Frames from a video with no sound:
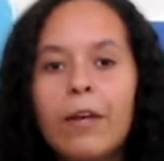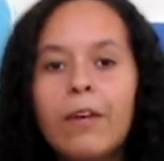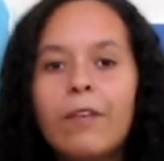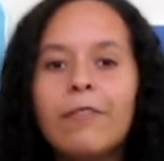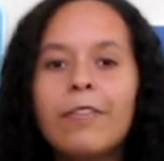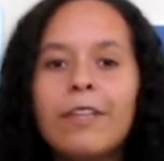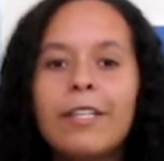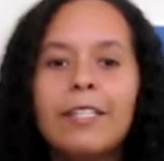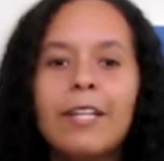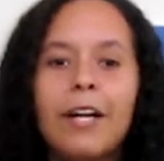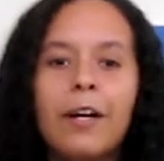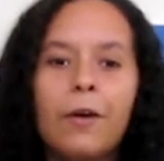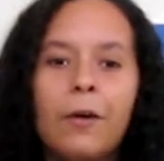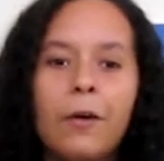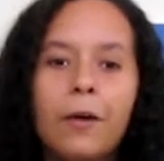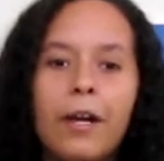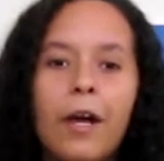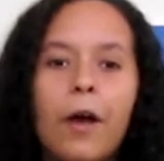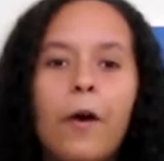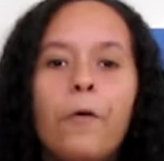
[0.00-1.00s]
Veja
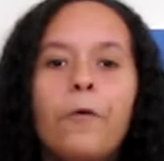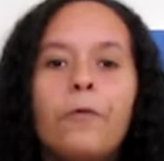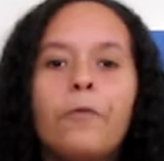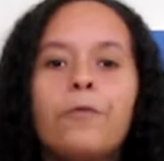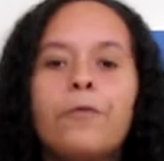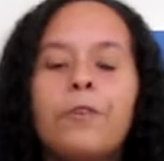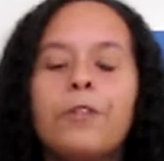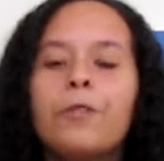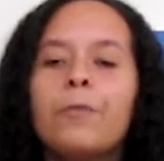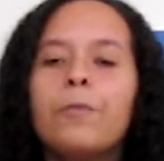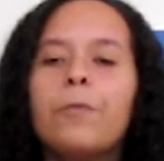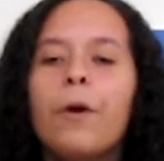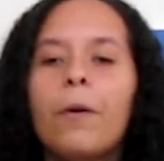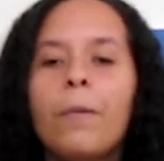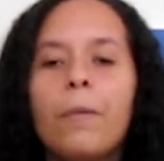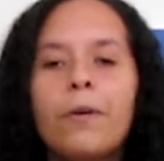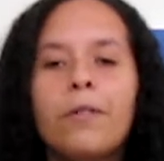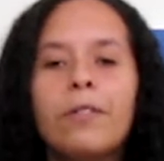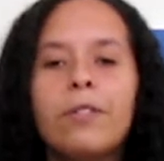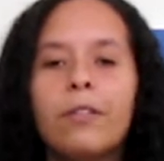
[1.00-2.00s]
agora um vídeo
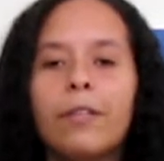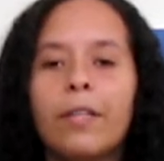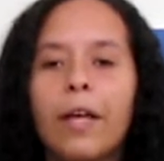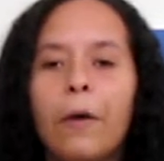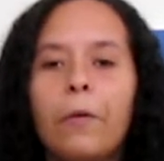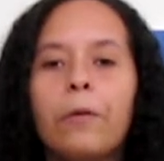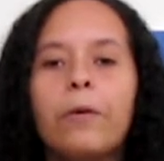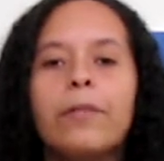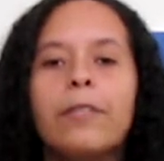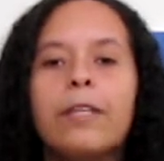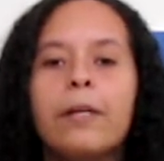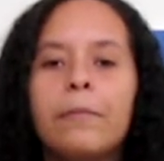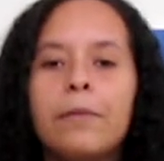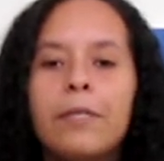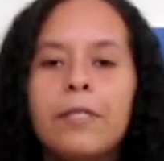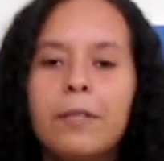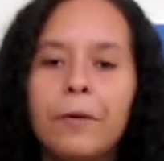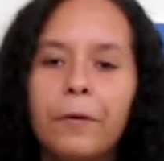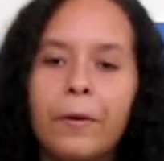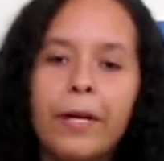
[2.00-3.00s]
promocional da
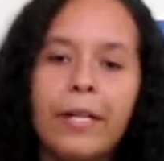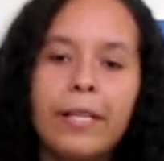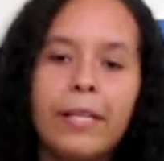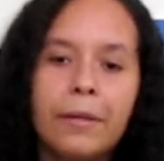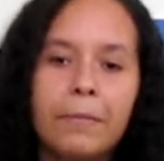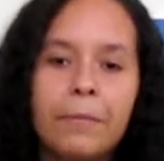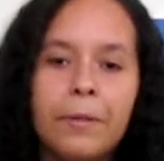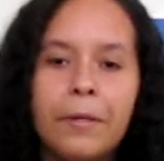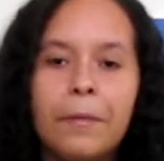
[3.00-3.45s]
missão Caleb.